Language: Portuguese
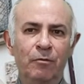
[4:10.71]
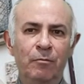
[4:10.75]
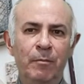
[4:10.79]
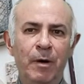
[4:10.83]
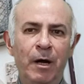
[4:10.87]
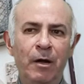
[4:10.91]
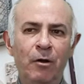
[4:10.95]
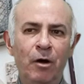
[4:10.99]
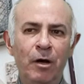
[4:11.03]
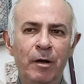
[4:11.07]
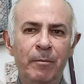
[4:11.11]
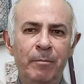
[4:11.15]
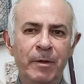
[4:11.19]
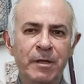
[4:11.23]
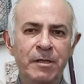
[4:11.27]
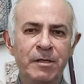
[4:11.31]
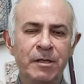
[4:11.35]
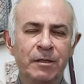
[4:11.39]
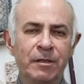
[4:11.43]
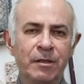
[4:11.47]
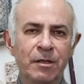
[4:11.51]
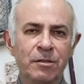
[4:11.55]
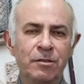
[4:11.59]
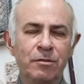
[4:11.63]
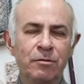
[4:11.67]
o maior
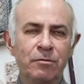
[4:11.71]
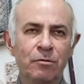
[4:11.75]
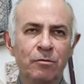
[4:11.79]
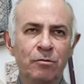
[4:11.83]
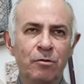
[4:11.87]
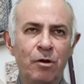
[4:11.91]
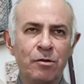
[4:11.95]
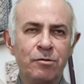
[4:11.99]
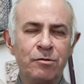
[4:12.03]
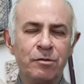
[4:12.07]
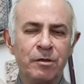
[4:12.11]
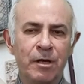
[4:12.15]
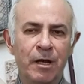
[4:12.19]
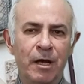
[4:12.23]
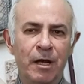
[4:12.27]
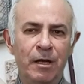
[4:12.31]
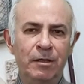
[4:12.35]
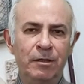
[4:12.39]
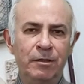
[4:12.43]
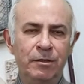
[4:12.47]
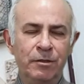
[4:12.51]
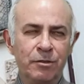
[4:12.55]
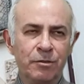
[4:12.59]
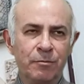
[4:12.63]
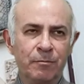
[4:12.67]
representante do nosso
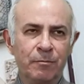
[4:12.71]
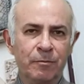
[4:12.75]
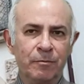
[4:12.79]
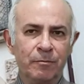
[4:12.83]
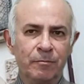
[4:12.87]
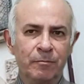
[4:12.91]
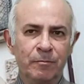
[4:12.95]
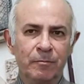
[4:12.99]
realismo.